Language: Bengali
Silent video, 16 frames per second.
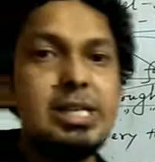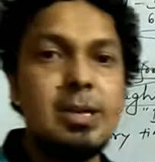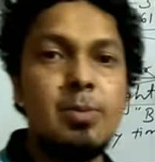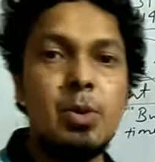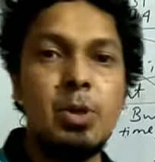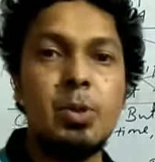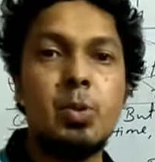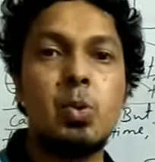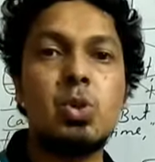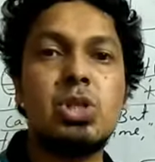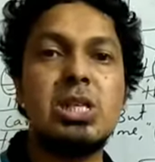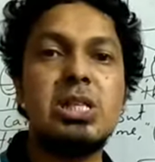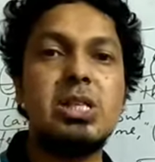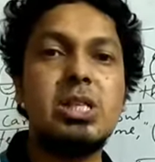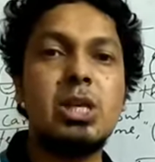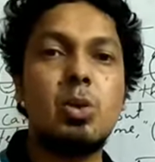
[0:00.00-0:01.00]
নিজে মনে করছে
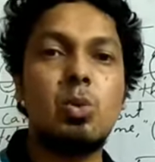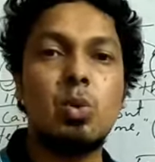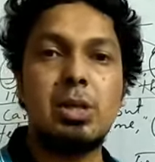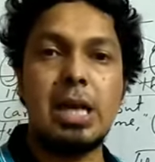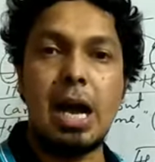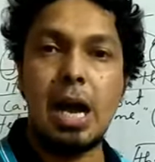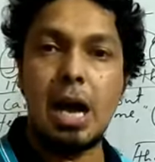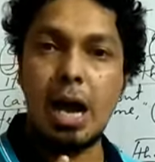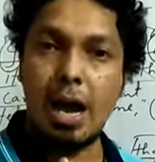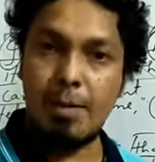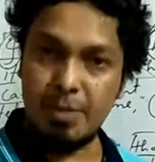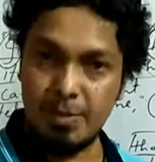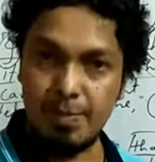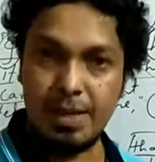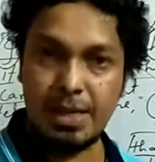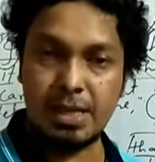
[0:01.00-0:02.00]
যে যেহেতু এটা
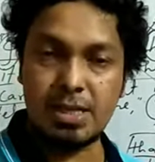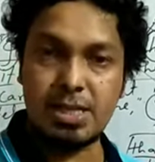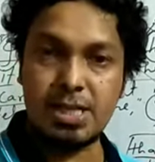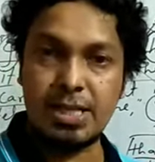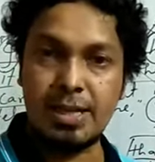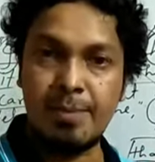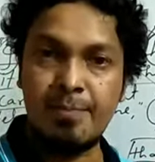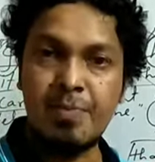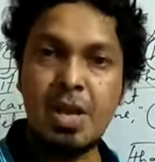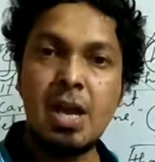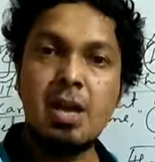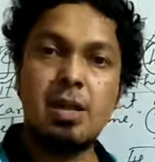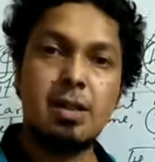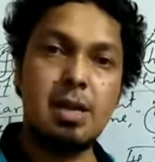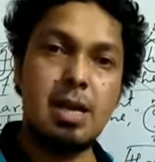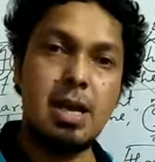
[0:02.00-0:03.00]
আমি ভেঙেছি
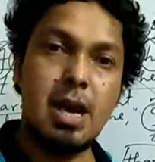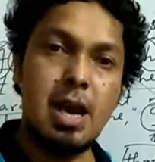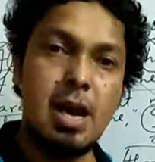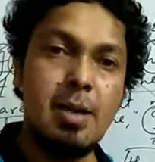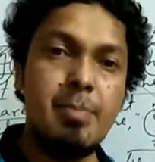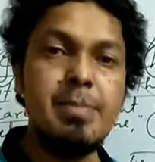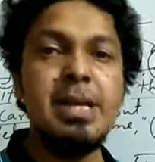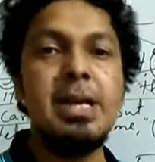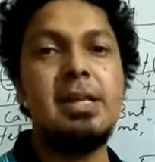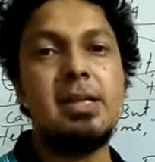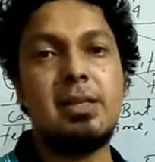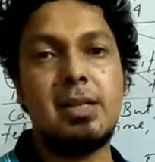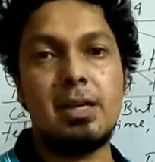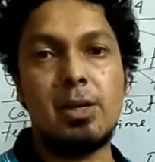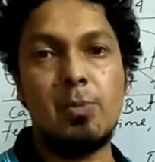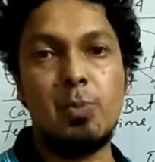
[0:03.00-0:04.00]
তাই আমি এটা
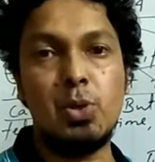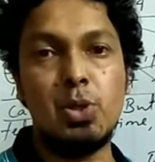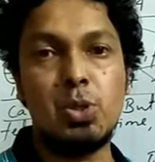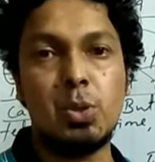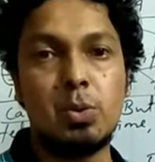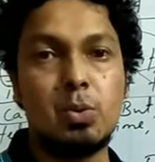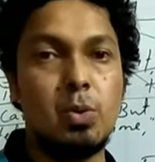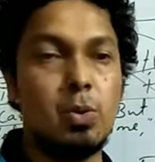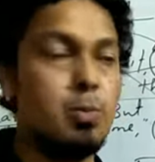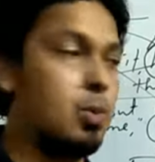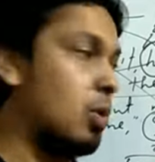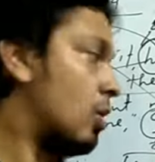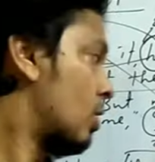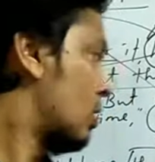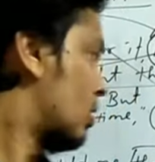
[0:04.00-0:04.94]
টাকা পরিশোধ করব